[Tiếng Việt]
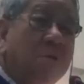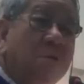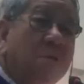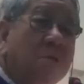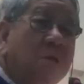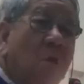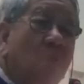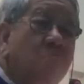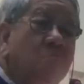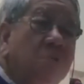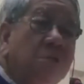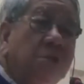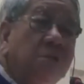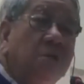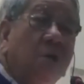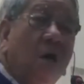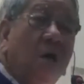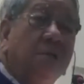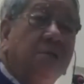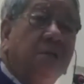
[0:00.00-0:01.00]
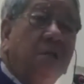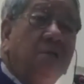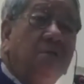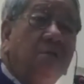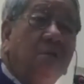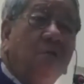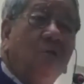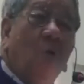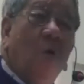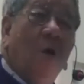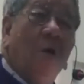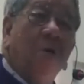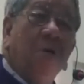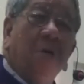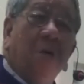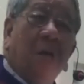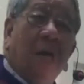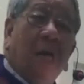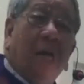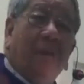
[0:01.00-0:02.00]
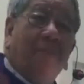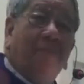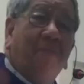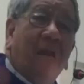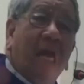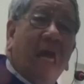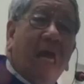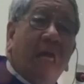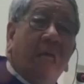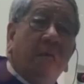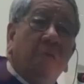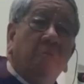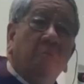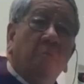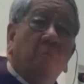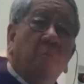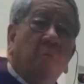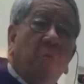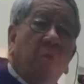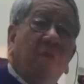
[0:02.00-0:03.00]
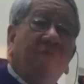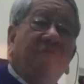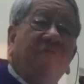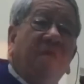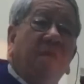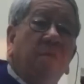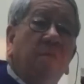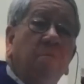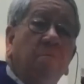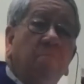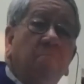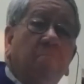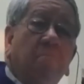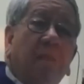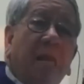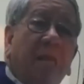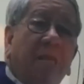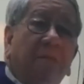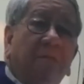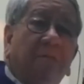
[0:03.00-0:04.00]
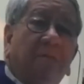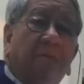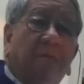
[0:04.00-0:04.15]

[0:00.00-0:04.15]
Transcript: Đứa không dựa trên đứa thuộc lặp lại nguyên văn bản